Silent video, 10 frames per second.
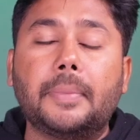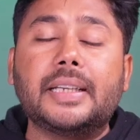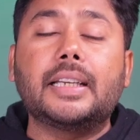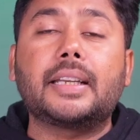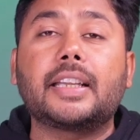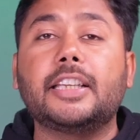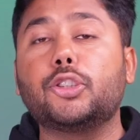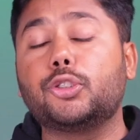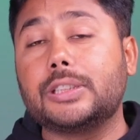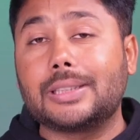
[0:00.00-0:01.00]
मीडिया टेक
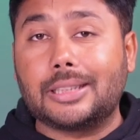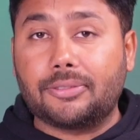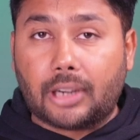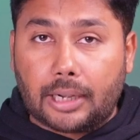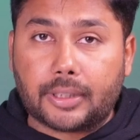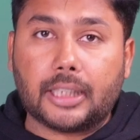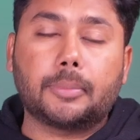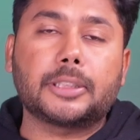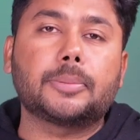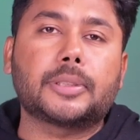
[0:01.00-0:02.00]
हेलियो जी का यहाँ
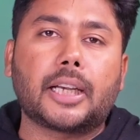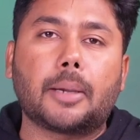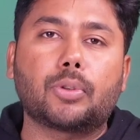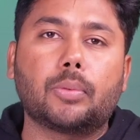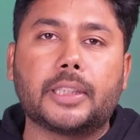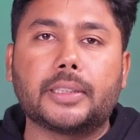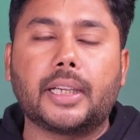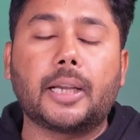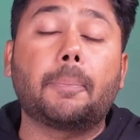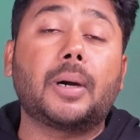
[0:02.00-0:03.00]
पर चिपसेट आपको मिल
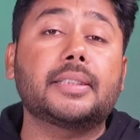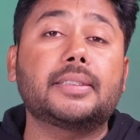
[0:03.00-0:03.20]
जाएगा पाँच